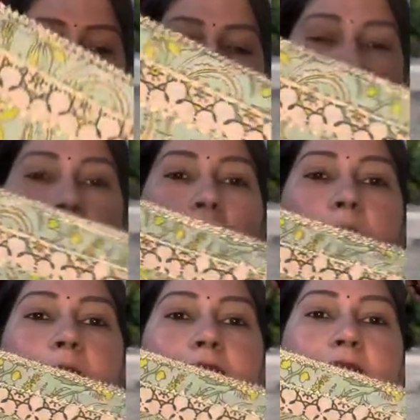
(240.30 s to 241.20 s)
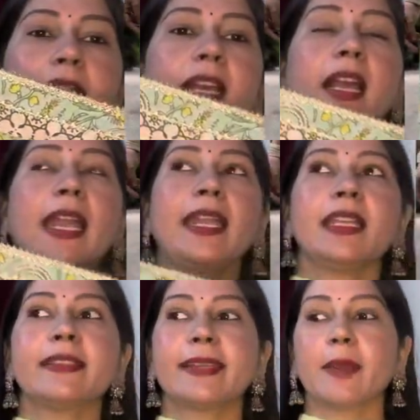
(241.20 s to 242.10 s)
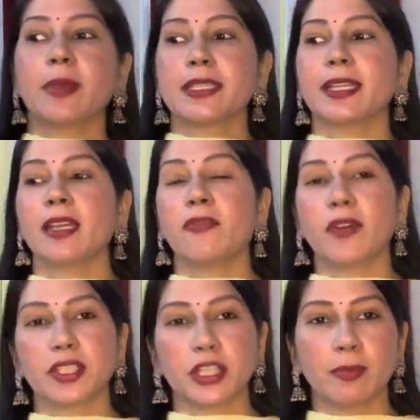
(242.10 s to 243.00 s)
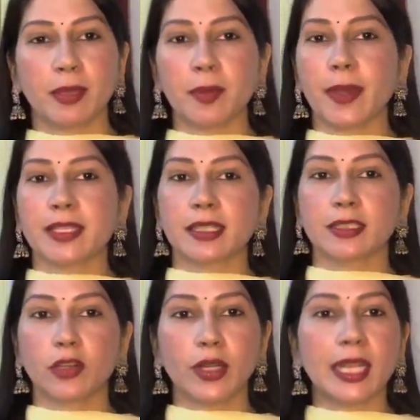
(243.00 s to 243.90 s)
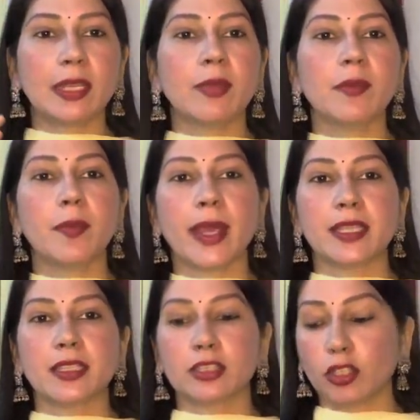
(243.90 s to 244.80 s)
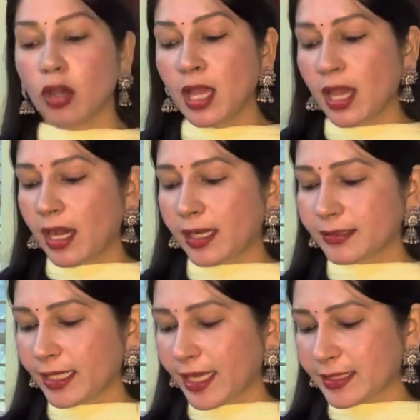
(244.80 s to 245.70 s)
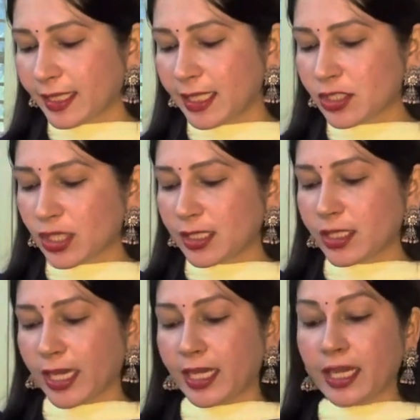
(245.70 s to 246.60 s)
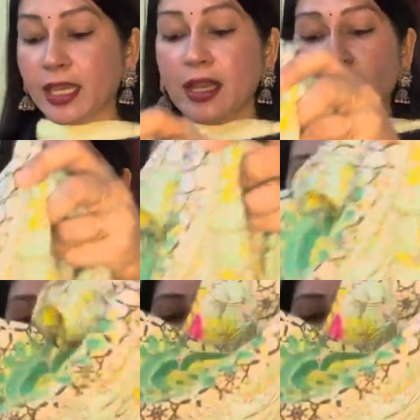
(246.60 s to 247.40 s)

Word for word: पट्टी का काम मिल जाएगा एंड इस टाइप के सेट आप फंक्शन में भी पहन सकते हो डेली में भी पहन सकते हो हर तरह से ये चल जाएंगे फ्लेयर